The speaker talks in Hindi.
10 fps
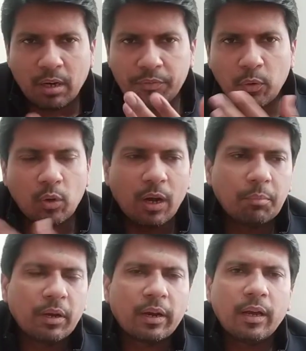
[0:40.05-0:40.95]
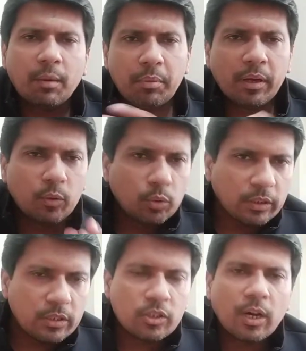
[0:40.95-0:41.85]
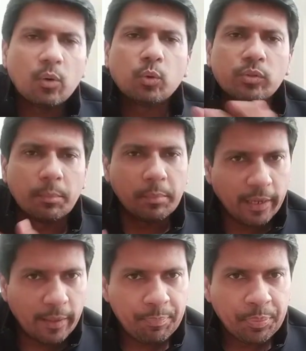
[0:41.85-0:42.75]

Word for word: काफ़ी लोग काम कर रहे हैं आप एक दो तीन चार लोगों से मिलें